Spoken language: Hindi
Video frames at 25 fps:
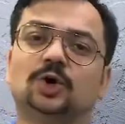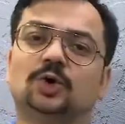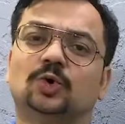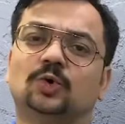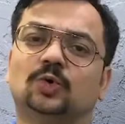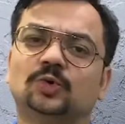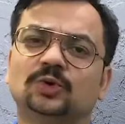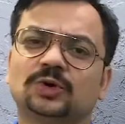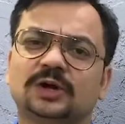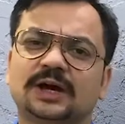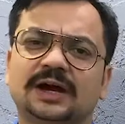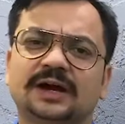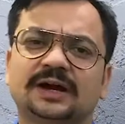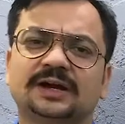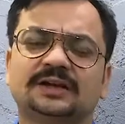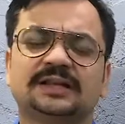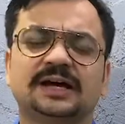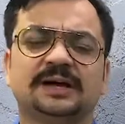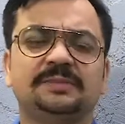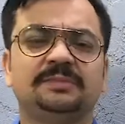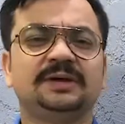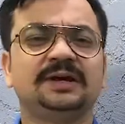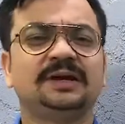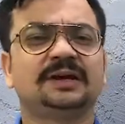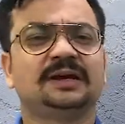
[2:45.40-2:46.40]
उनका
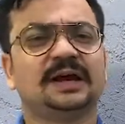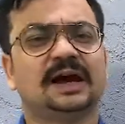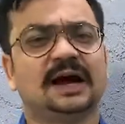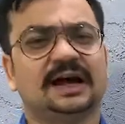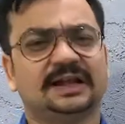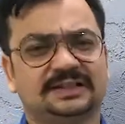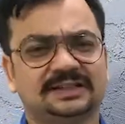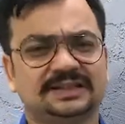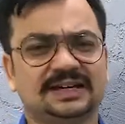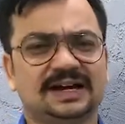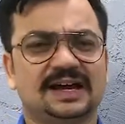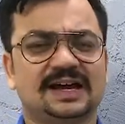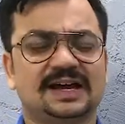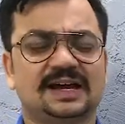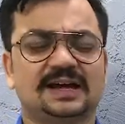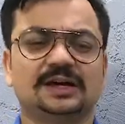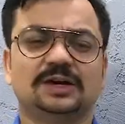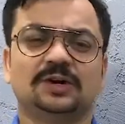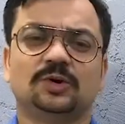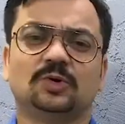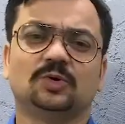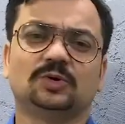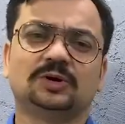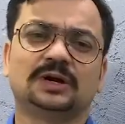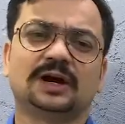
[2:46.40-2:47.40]
किरदार भी अच्छा है
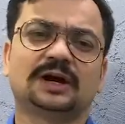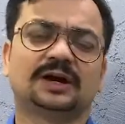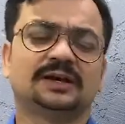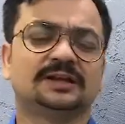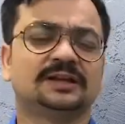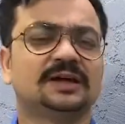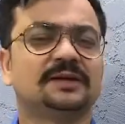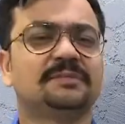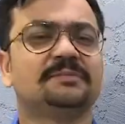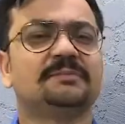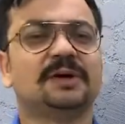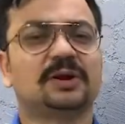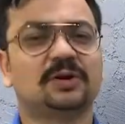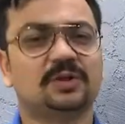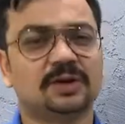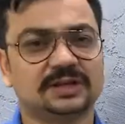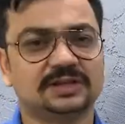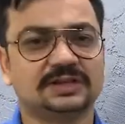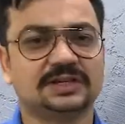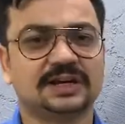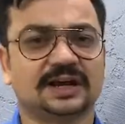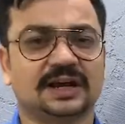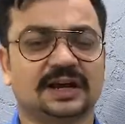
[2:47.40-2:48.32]
उनका किरदार मनोरंजक